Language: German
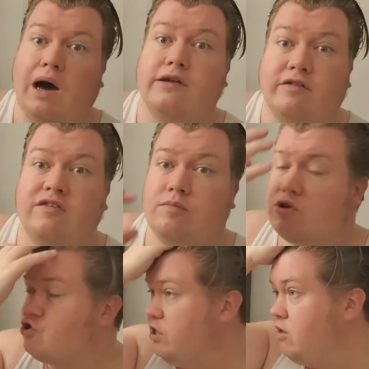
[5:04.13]
Badezimmer
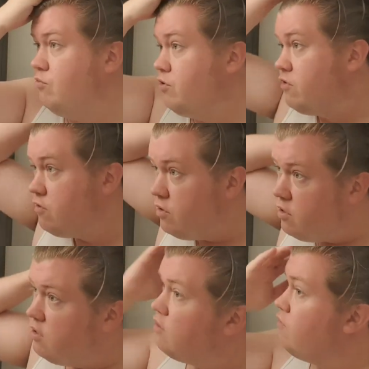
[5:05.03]
stehen muss,
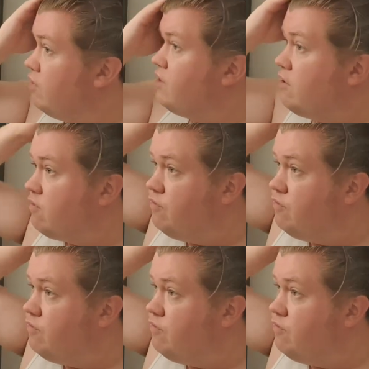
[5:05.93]
weil das